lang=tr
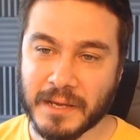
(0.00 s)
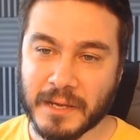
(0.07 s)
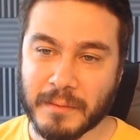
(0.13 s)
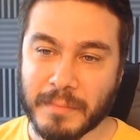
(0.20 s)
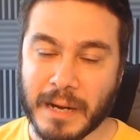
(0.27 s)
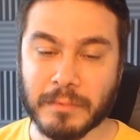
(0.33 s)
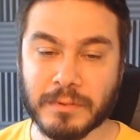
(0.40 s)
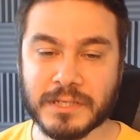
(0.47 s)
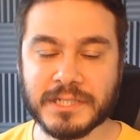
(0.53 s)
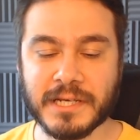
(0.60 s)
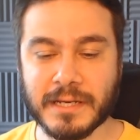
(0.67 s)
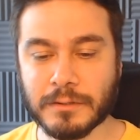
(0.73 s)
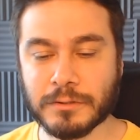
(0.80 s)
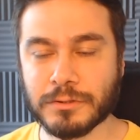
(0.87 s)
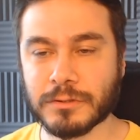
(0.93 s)
Ben burada
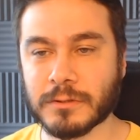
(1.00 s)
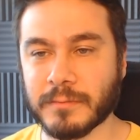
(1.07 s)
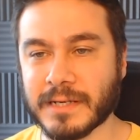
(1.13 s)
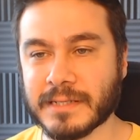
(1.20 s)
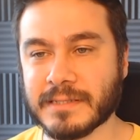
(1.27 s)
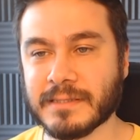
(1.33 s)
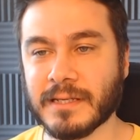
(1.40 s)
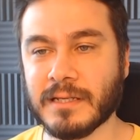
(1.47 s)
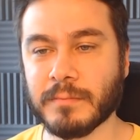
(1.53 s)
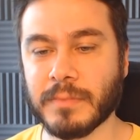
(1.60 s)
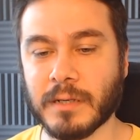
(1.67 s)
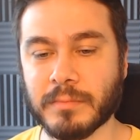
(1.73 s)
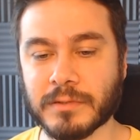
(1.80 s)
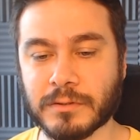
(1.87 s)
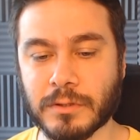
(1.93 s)
şeyi düşündüm aslında hani
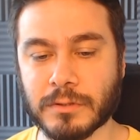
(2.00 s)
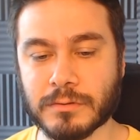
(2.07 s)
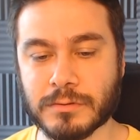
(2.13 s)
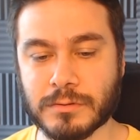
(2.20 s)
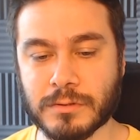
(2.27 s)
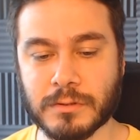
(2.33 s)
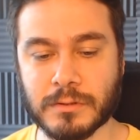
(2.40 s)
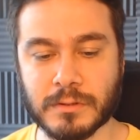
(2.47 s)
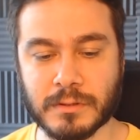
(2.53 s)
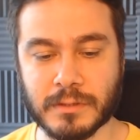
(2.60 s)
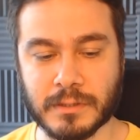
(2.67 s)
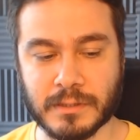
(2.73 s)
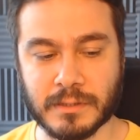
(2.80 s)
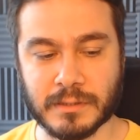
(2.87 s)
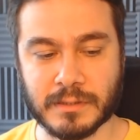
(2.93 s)
bubble konusu
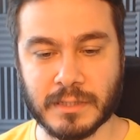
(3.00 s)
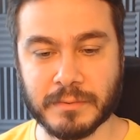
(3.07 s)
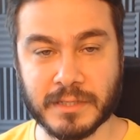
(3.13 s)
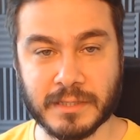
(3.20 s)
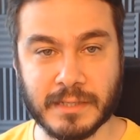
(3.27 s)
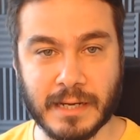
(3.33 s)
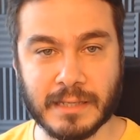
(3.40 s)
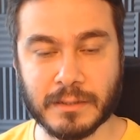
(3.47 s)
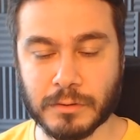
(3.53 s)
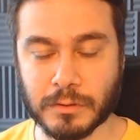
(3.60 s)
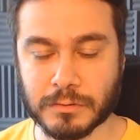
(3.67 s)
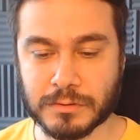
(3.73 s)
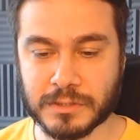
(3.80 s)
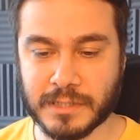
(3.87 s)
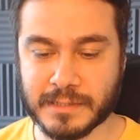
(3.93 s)
e, tabii ki daha da
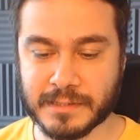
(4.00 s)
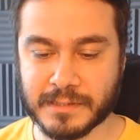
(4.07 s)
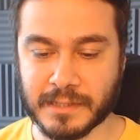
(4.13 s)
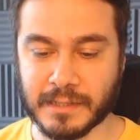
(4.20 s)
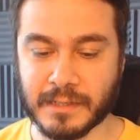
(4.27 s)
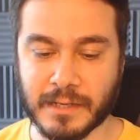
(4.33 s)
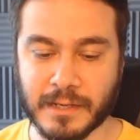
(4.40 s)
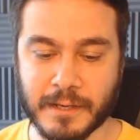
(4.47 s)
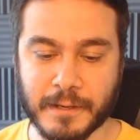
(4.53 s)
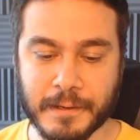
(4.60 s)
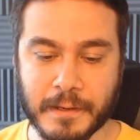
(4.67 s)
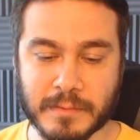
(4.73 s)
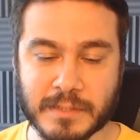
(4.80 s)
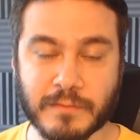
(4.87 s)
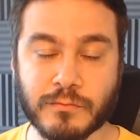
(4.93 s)
konuşacağız da
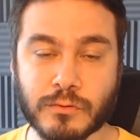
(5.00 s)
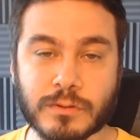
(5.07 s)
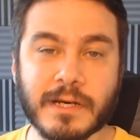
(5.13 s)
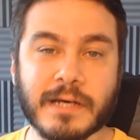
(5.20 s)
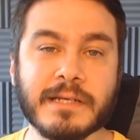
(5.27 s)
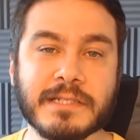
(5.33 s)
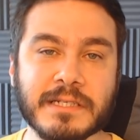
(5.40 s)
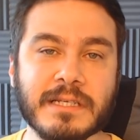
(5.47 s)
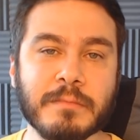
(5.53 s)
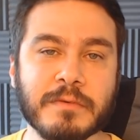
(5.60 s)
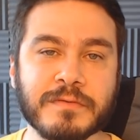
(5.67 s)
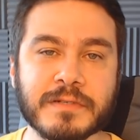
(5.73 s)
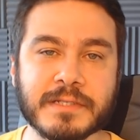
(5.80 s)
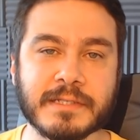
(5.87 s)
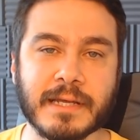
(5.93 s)
Mesela Furkan için iyi bir
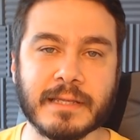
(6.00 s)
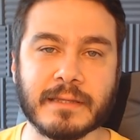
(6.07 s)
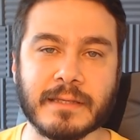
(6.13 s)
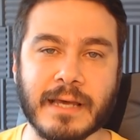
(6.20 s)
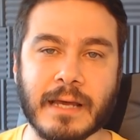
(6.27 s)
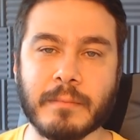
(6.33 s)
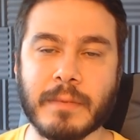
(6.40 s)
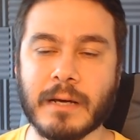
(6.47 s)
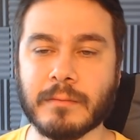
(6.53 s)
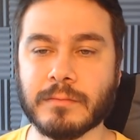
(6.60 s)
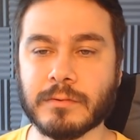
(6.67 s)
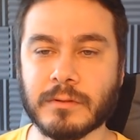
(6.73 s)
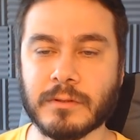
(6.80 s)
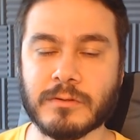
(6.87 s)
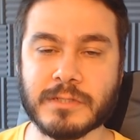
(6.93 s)
fırsattı. Yani ben
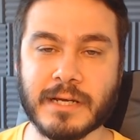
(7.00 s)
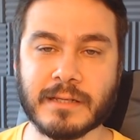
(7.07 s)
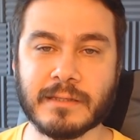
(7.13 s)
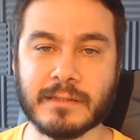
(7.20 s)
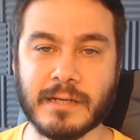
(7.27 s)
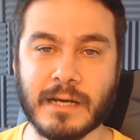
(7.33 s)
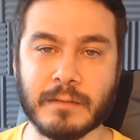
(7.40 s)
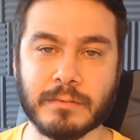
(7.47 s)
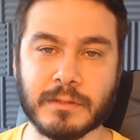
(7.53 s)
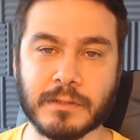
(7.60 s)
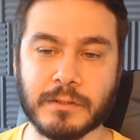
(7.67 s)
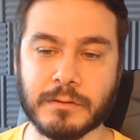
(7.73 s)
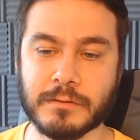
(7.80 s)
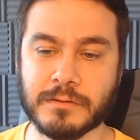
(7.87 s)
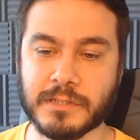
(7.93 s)
bu özellikle Tybal'ı
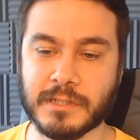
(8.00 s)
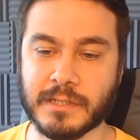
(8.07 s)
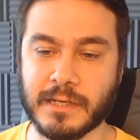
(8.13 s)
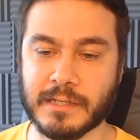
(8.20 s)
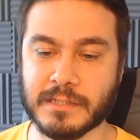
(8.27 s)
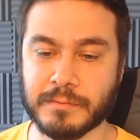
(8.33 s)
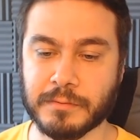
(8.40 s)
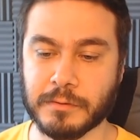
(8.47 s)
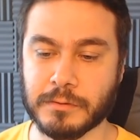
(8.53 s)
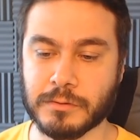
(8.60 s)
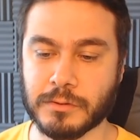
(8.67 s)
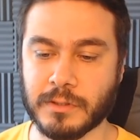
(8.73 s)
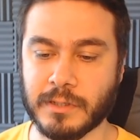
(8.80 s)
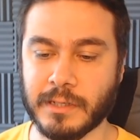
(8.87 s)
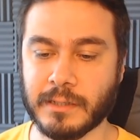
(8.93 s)
görünce genç bir
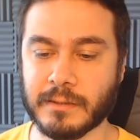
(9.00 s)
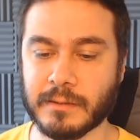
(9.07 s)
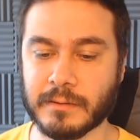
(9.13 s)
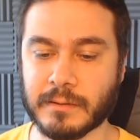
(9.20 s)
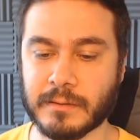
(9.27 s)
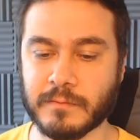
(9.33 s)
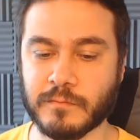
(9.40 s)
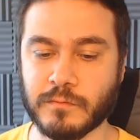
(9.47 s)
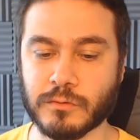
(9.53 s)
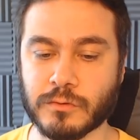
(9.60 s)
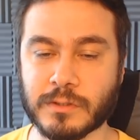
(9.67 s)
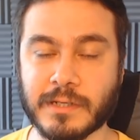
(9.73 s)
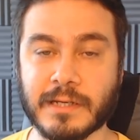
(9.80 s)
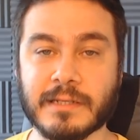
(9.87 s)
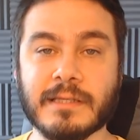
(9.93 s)
oyuncu olarak
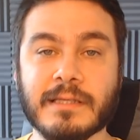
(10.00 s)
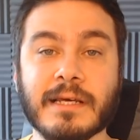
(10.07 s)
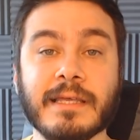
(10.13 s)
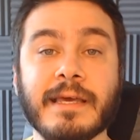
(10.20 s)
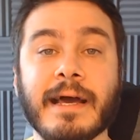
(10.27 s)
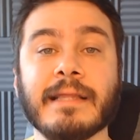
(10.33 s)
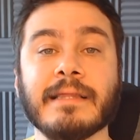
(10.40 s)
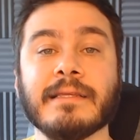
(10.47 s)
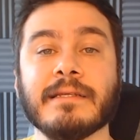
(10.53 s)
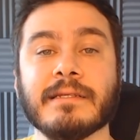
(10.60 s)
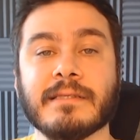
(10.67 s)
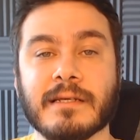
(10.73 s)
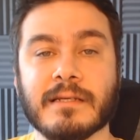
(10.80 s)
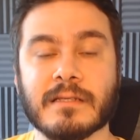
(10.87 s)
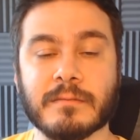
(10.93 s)
Furkan'ın da kendini
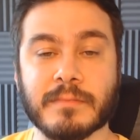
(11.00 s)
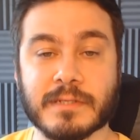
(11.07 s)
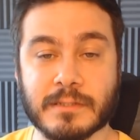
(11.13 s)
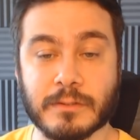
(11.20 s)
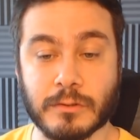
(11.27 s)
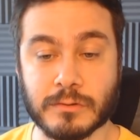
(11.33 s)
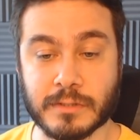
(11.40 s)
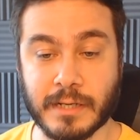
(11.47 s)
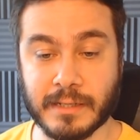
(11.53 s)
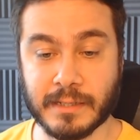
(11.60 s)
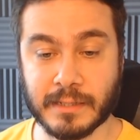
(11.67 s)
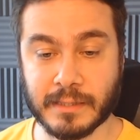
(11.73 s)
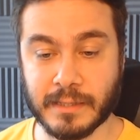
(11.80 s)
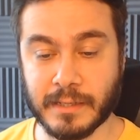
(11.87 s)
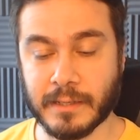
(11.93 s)
tanıtması
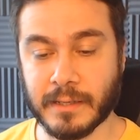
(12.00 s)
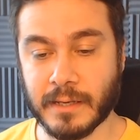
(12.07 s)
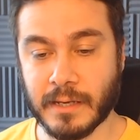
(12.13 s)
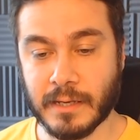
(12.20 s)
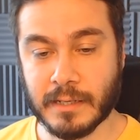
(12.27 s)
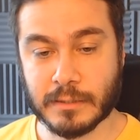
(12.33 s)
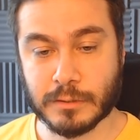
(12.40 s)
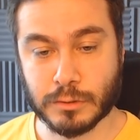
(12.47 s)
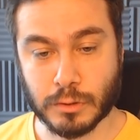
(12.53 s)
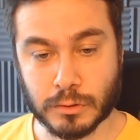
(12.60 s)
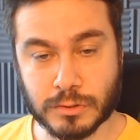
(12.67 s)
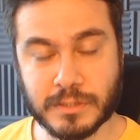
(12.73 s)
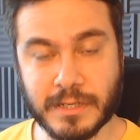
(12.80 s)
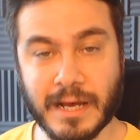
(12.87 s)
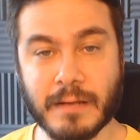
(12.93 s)
özellikle
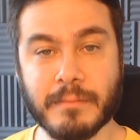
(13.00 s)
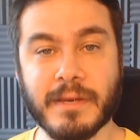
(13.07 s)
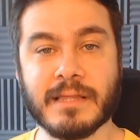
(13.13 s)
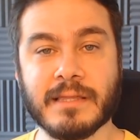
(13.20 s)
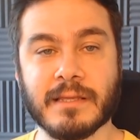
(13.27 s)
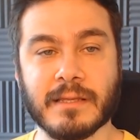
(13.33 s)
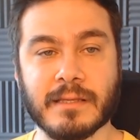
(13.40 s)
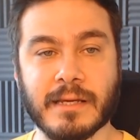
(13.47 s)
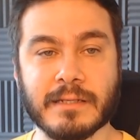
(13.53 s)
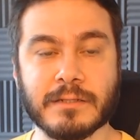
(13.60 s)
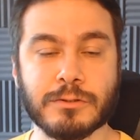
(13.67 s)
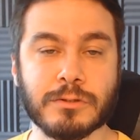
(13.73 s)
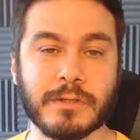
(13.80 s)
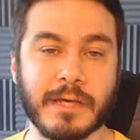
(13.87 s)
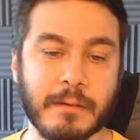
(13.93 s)
sosyal medyada yani
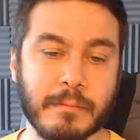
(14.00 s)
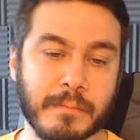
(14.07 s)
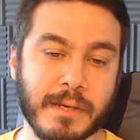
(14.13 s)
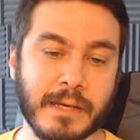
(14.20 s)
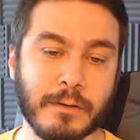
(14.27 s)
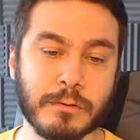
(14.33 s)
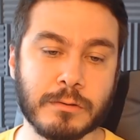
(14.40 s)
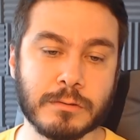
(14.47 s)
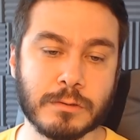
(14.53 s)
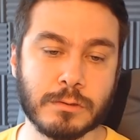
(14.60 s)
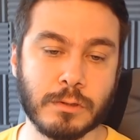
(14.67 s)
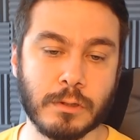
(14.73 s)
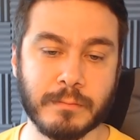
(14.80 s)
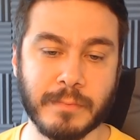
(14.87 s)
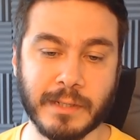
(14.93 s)
çünkü NBA
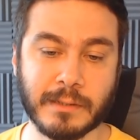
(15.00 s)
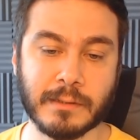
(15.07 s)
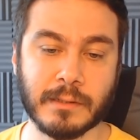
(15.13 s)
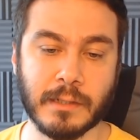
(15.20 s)
oyuncusu olmak